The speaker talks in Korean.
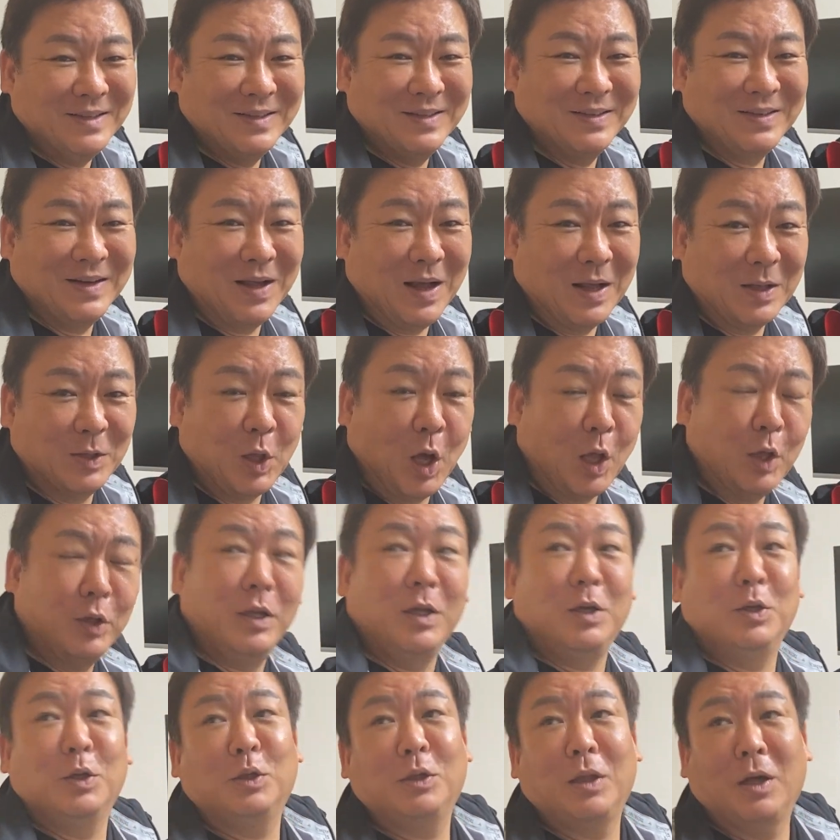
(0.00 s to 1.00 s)
그래, 안
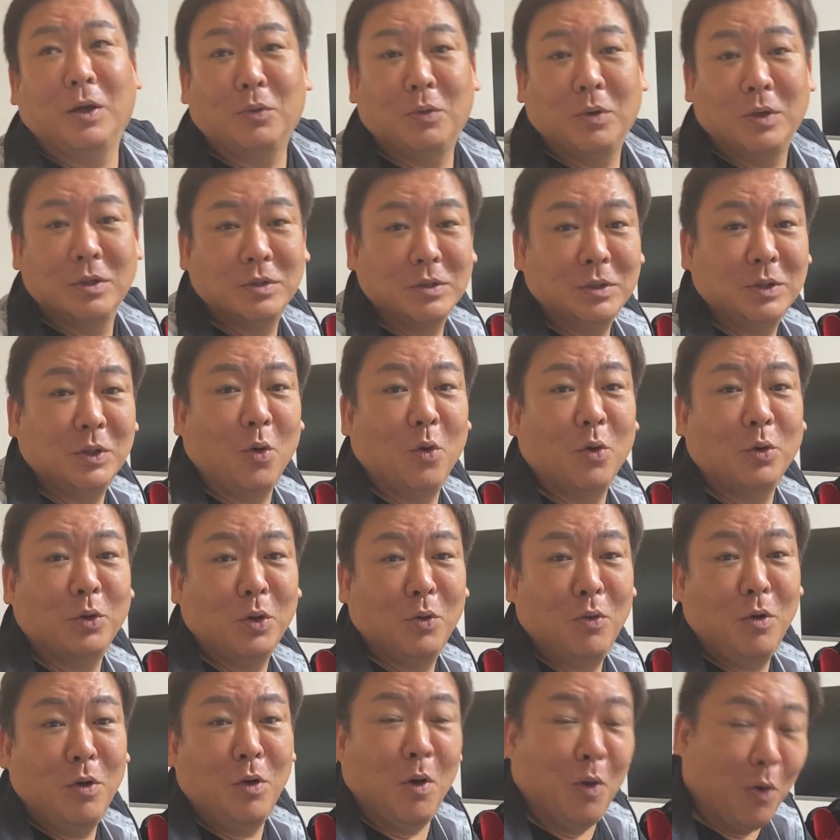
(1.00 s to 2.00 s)
나는 게 당연하지. 이게
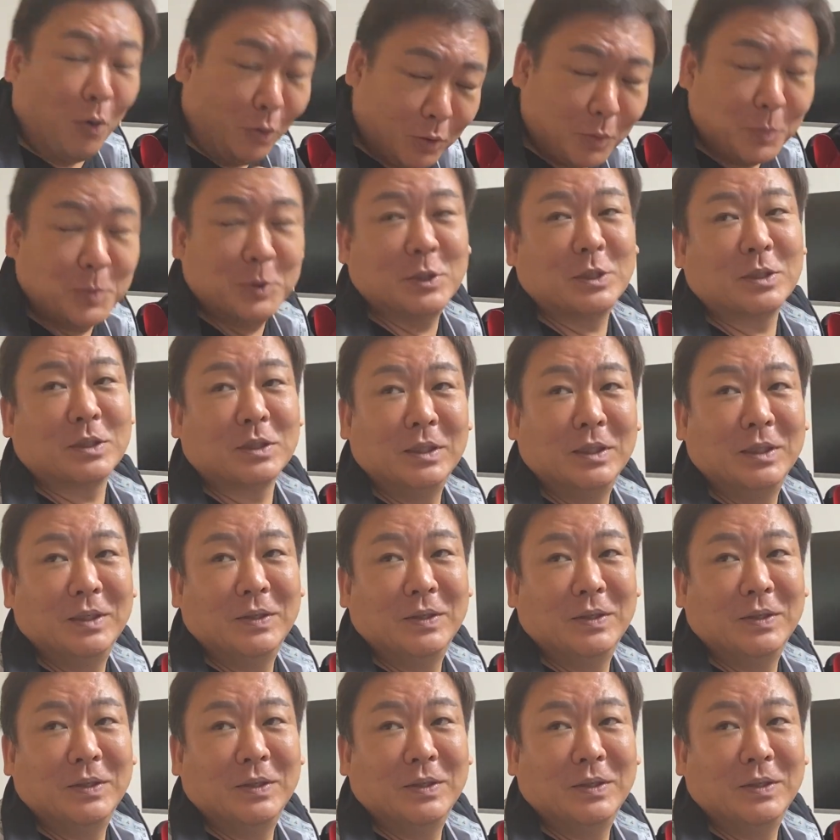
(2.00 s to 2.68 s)
어려워? 어렵지.